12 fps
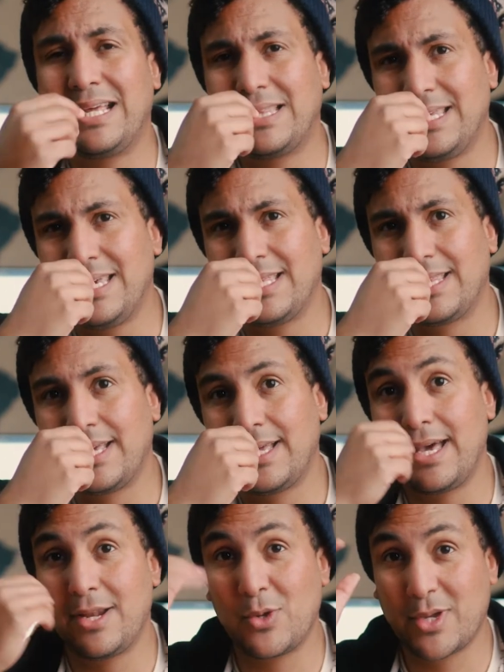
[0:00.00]
la tienda,
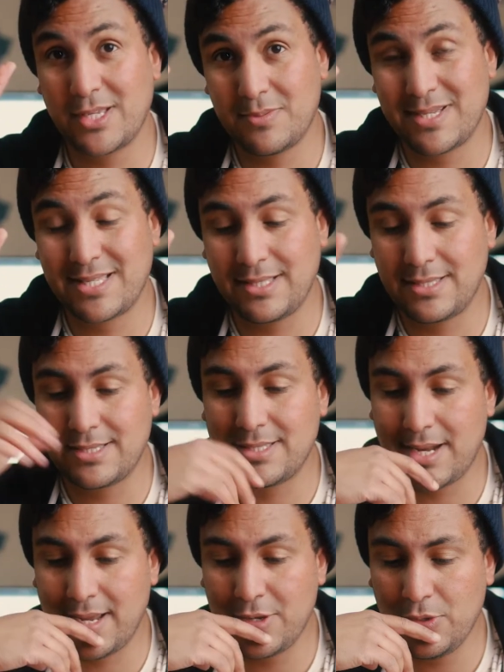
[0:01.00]
algo que es bastante
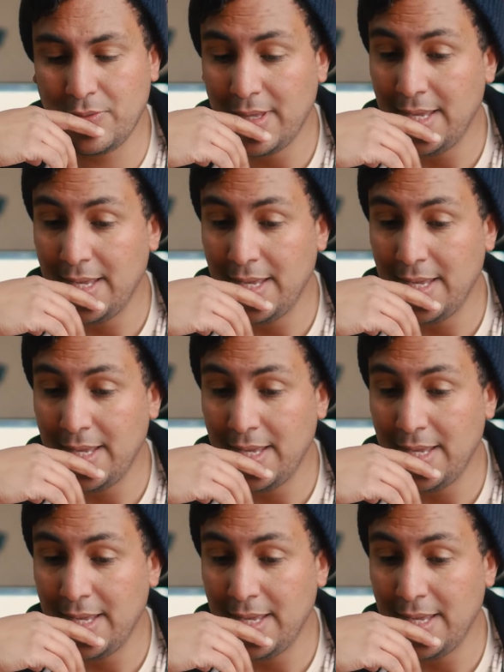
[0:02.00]
extraño.